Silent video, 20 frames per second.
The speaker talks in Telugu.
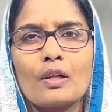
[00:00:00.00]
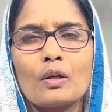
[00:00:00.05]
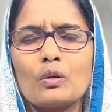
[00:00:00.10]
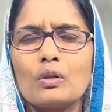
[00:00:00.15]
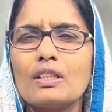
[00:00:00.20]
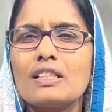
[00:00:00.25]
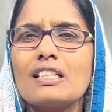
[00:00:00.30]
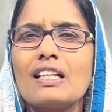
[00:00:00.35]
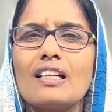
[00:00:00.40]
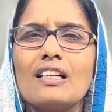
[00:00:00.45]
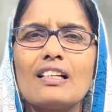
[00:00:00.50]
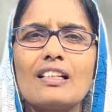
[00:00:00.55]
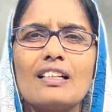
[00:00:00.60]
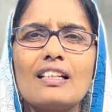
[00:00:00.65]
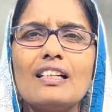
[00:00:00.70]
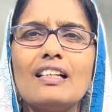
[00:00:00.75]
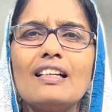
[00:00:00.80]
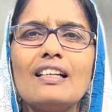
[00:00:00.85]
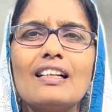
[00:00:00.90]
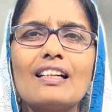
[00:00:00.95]
కొన్నిసార్లు
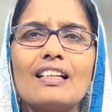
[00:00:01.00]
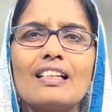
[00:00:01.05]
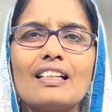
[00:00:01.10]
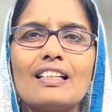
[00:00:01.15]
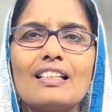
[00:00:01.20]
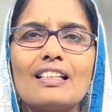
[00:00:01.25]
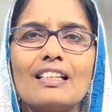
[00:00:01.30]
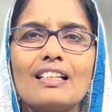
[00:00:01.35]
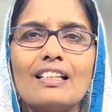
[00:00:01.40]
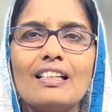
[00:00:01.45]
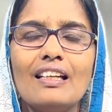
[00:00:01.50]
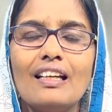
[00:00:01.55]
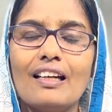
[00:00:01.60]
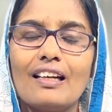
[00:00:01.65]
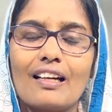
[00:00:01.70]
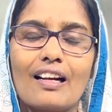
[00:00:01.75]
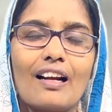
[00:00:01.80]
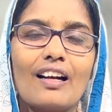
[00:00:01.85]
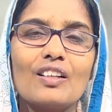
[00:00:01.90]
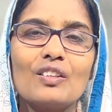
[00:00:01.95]
హీలింగ్ అనేది
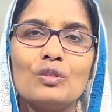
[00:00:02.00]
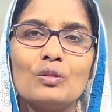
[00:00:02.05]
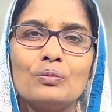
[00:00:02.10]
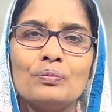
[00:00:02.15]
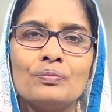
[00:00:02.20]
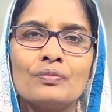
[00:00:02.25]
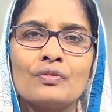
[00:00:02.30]
రాదు